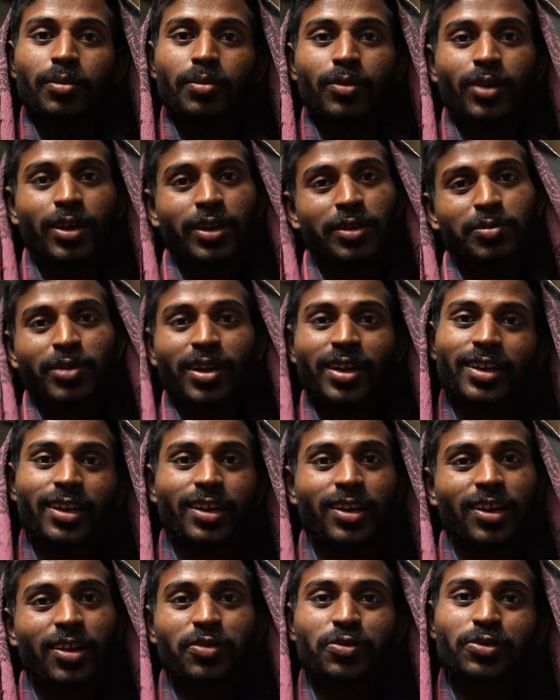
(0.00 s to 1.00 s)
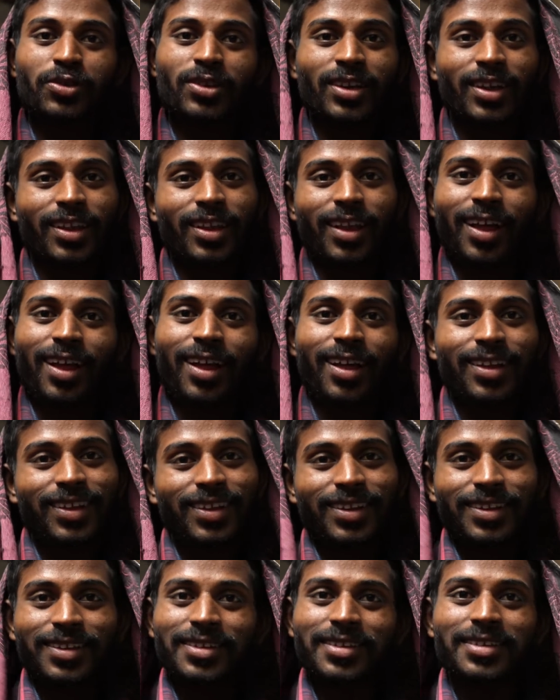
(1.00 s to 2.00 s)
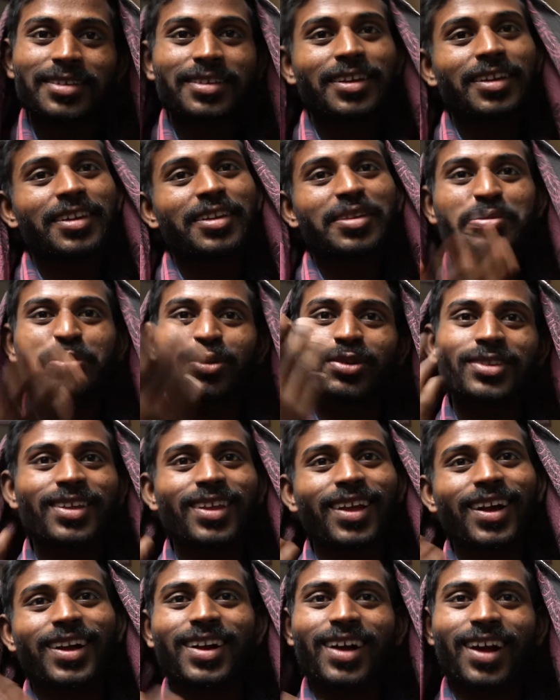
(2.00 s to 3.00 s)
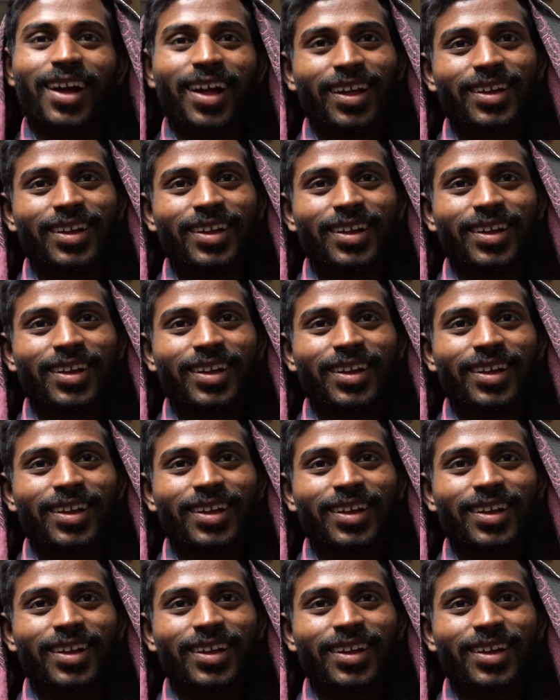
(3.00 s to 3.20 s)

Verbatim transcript: మరి మా నెల ఉంటుందా వెళ్ళిపోతుంది అక్క